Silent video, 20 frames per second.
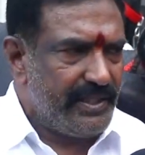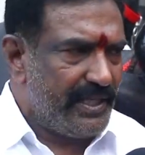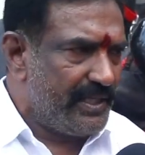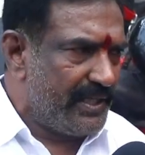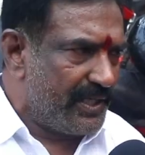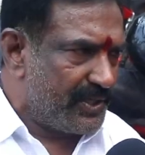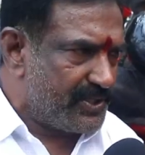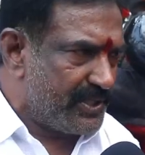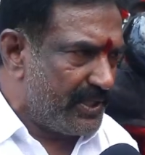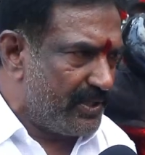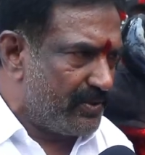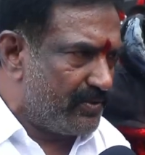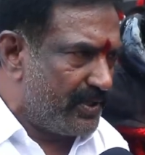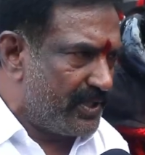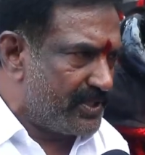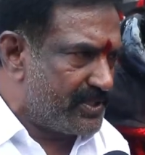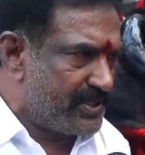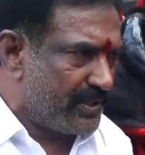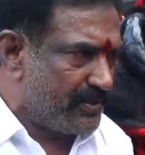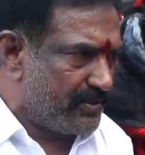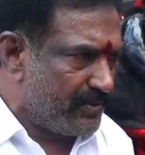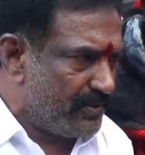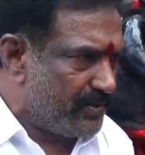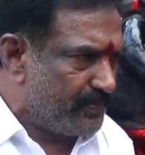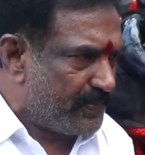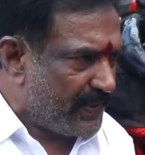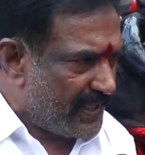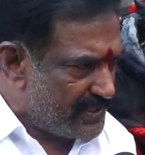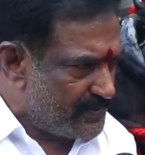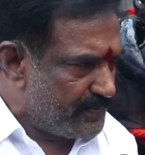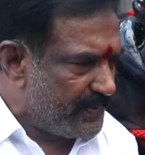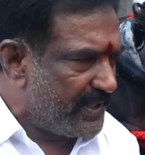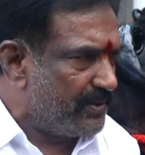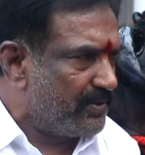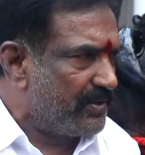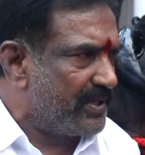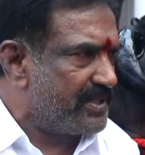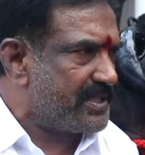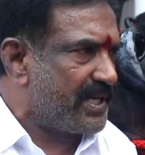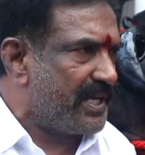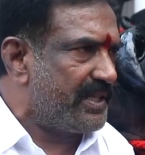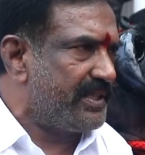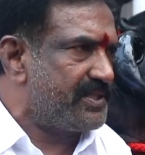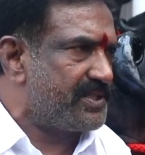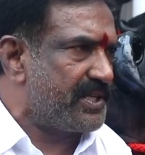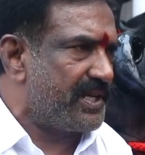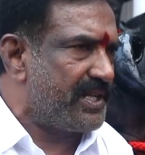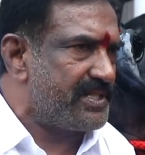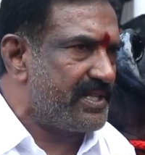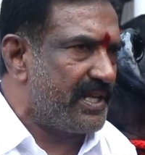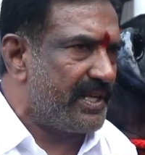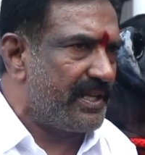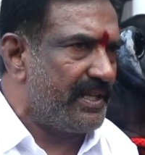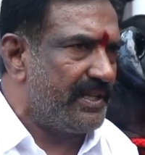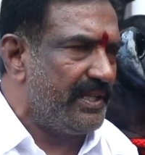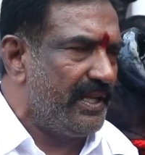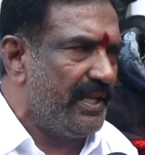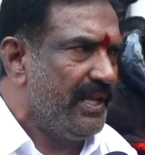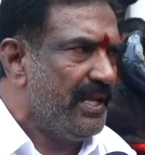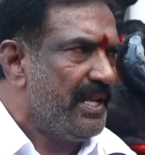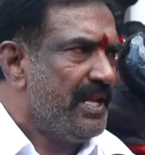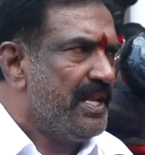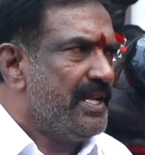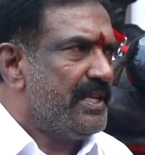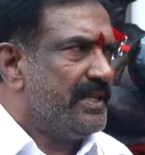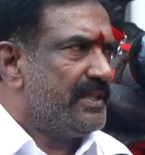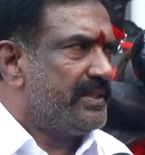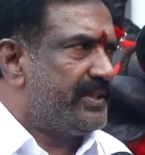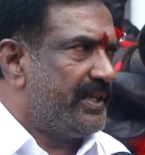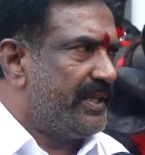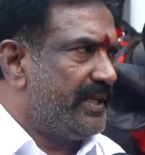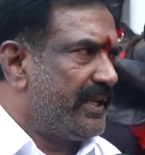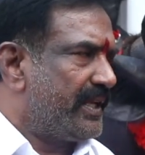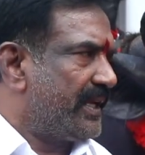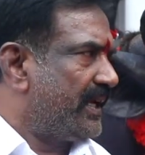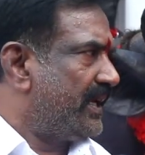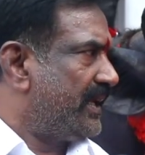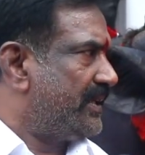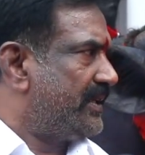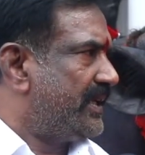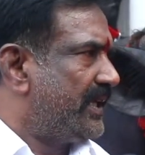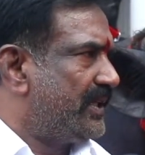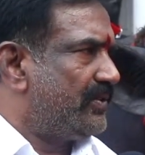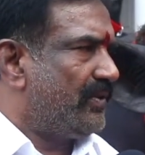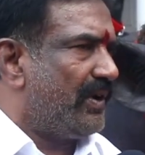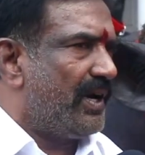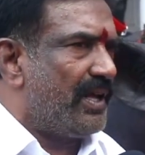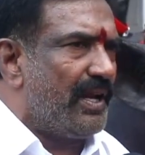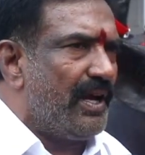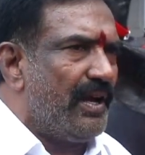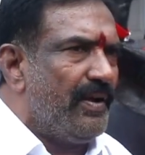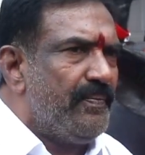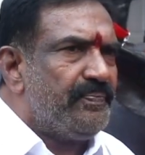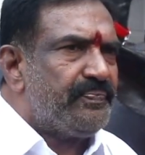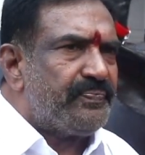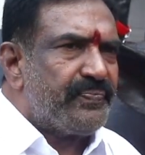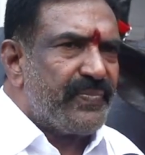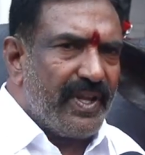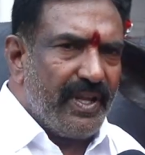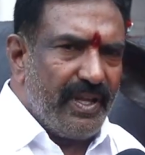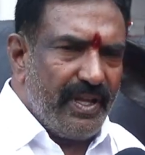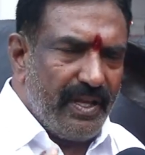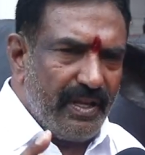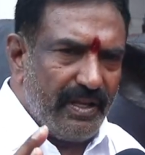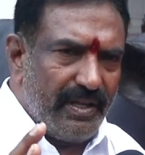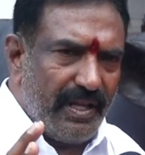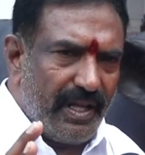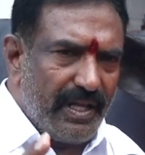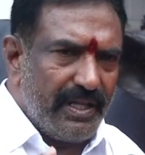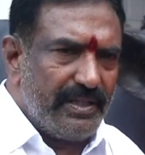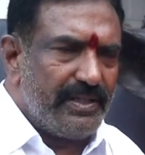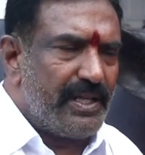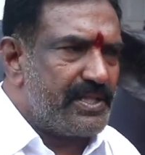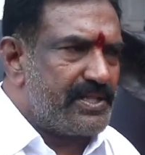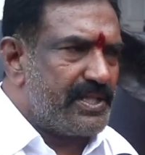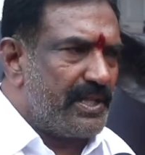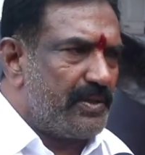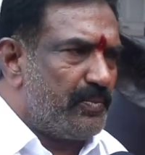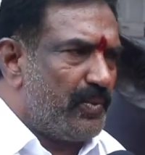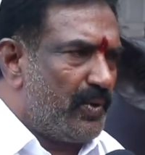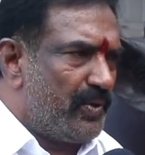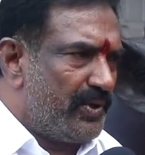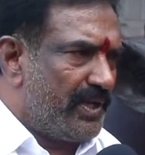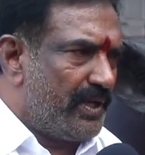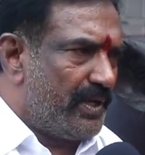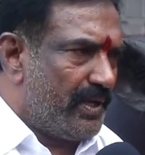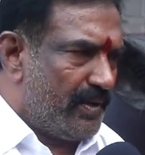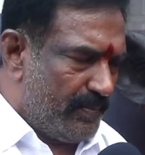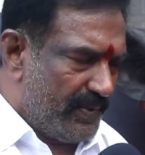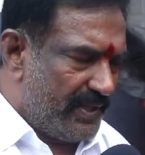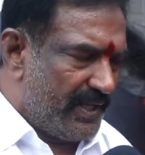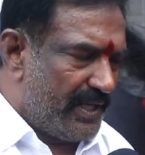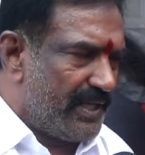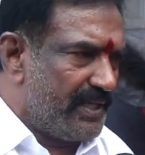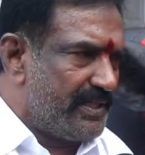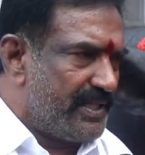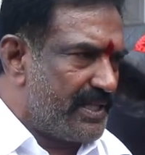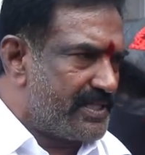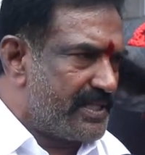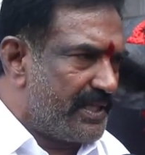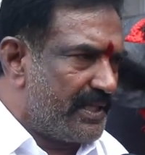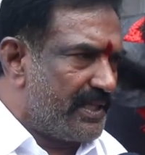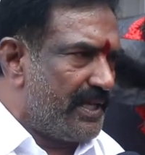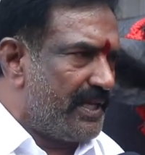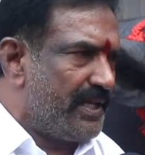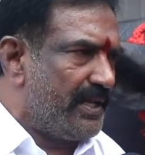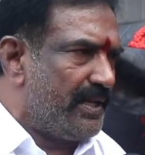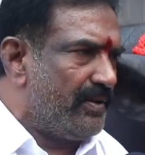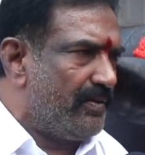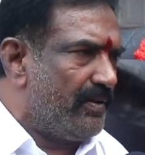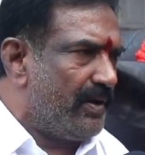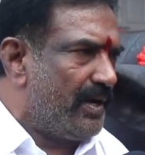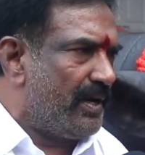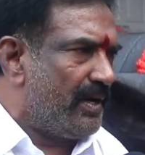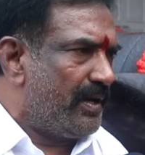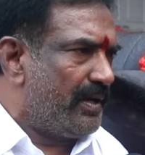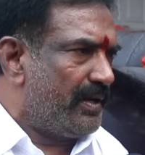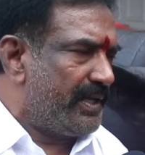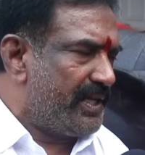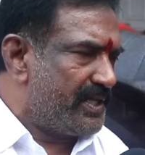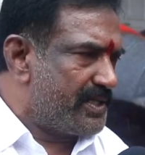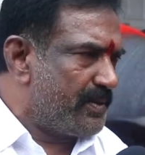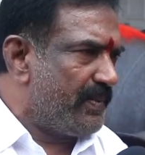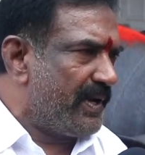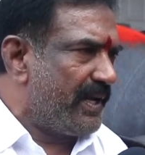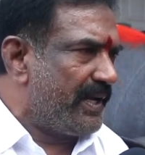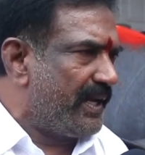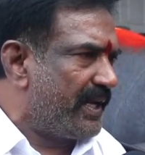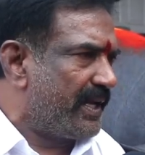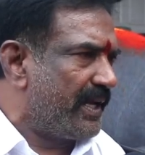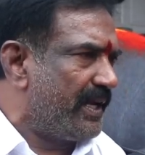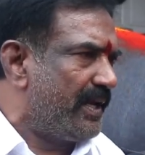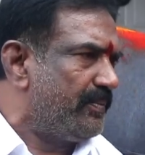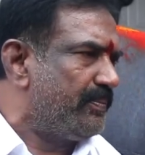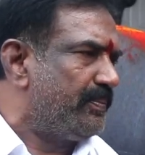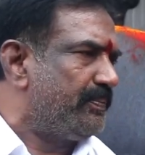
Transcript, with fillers: ఐదైదు లక్షలు కూడా చెక్కు ప్రైజ్ మనీ కూడా సాధించడం జరిగింది దీనికి దీని ద్వారా ఈ నరేందర్ సింగ్ మోడీ నరేందర్ సింగ్ అనే యజమానికి